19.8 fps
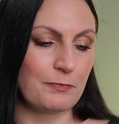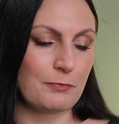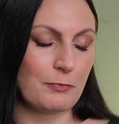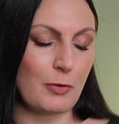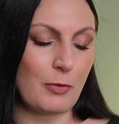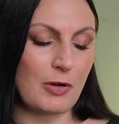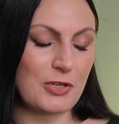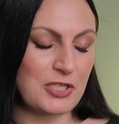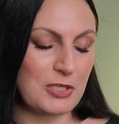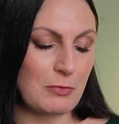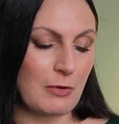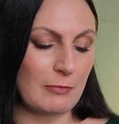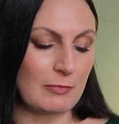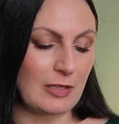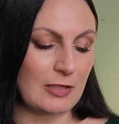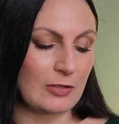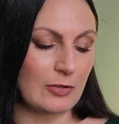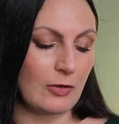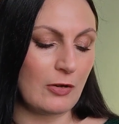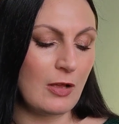połasiłam
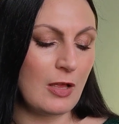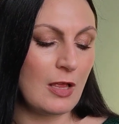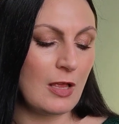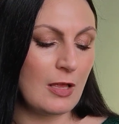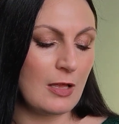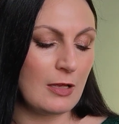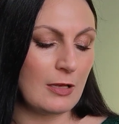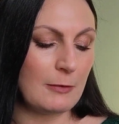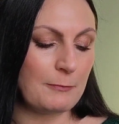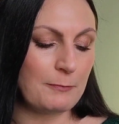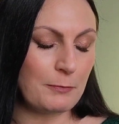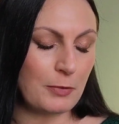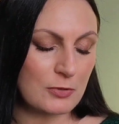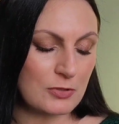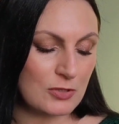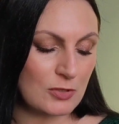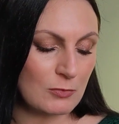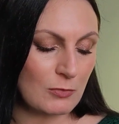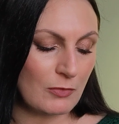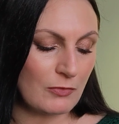na to.
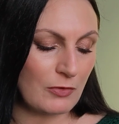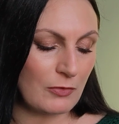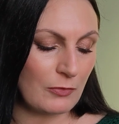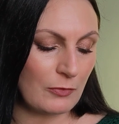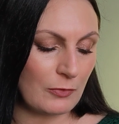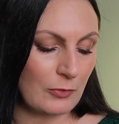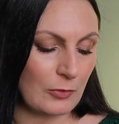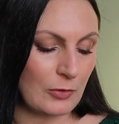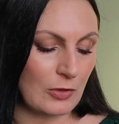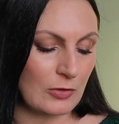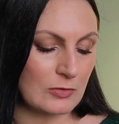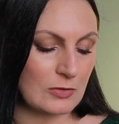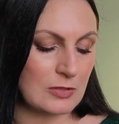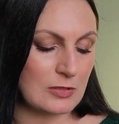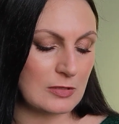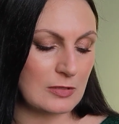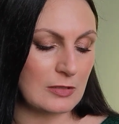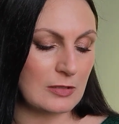Podsumowując,